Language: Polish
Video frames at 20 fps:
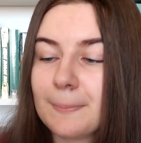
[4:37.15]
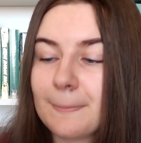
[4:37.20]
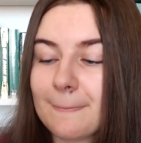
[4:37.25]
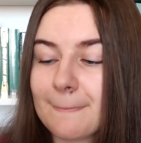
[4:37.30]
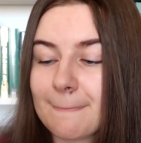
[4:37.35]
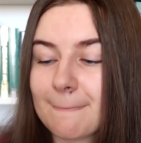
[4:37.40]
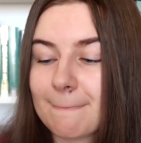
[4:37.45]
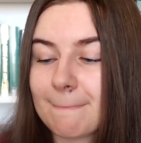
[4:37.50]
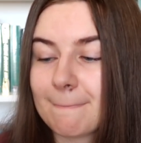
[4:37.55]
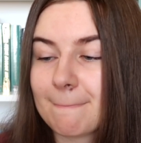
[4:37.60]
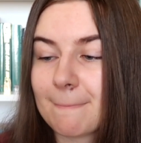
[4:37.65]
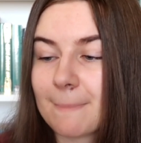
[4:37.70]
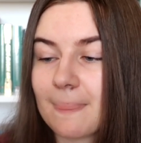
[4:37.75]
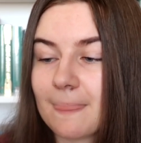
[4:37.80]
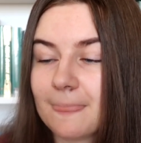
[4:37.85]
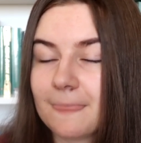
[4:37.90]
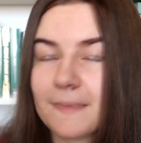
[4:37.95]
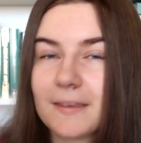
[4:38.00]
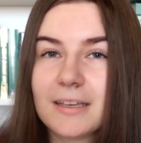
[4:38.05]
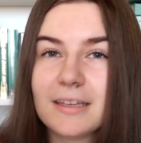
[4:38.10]
Mm,
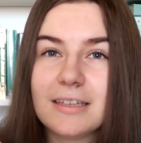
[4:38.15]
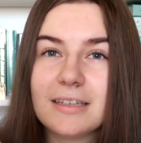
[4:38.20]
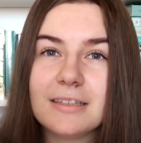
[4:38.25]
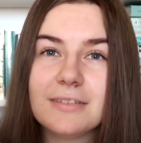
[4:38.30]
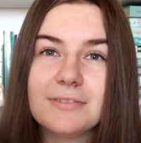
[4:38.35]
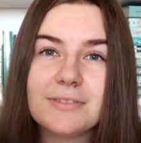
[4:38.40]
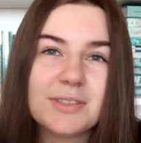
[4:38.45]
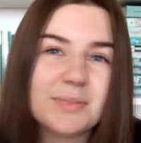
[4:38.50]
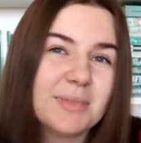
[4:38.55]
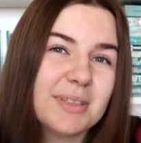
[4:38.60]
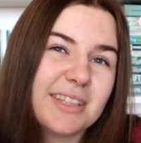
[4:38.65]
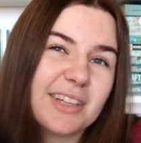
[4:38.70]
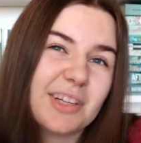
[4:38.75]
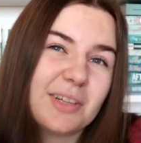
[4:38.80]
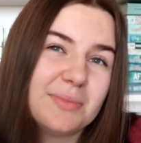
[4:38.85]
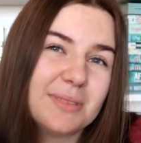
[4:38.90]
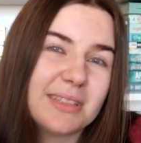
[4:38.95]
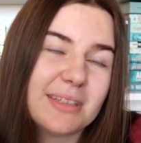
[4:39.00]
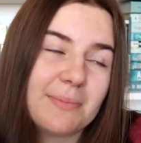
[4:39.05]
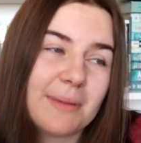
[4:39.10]
I w sobie
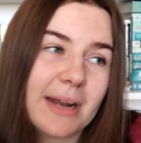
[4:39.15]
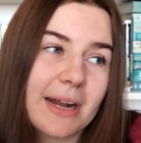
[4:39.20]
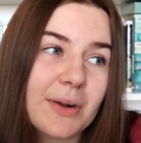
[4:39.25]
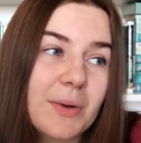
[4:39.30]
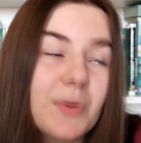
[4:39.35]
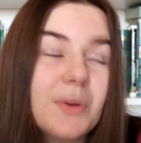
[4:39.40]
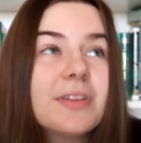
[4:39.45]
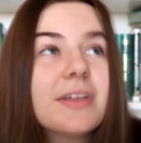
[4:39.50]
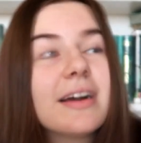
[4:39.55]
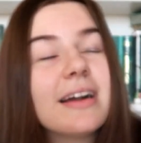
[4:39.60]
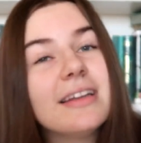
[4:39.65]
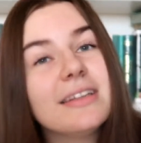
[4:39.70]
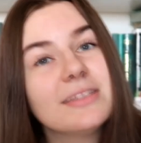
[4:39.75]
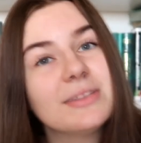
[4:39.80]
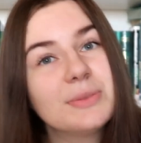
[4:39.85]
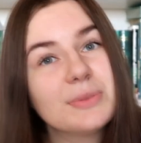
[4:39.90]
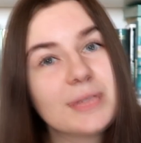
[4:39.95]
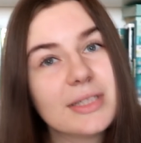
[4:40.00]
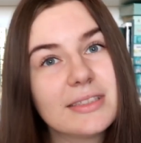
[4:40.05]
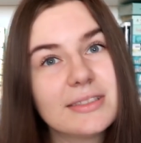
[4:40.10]
tego mi zabrakło, no ale
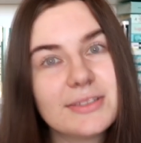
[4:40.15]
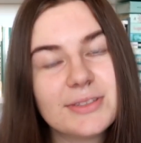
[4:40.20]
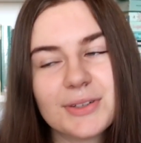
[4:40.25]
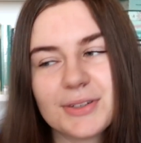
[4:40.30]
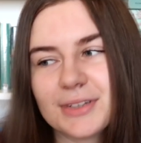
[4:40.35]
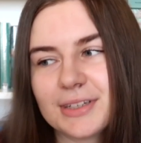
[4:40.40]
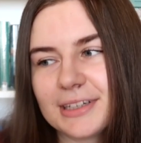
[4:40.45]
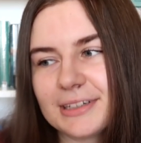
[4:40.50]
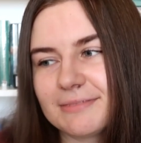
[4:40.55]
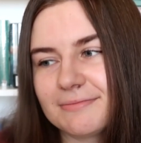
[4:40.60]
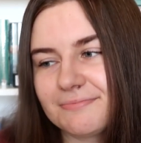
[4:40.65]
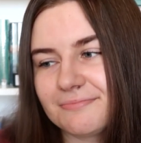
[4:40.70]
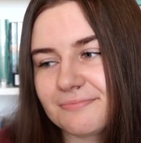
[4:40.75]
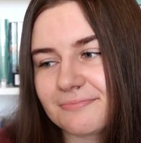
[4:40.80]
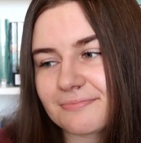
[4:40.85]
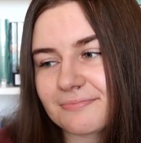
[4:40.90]
z drugiej strony